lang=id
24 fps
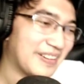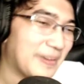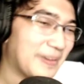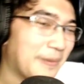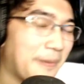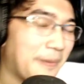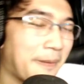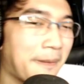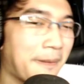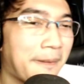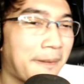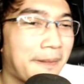gak
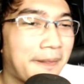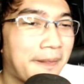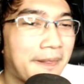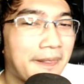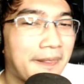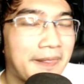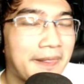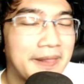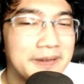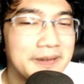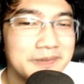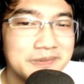bisa
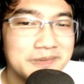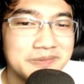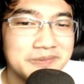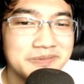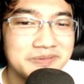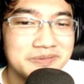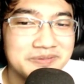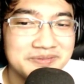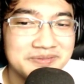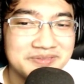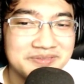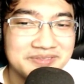maksain di Mobile
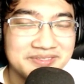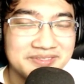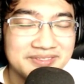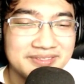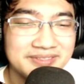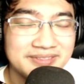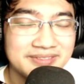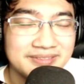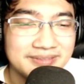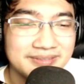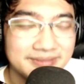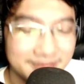Legend sih kalau
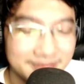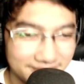gua belum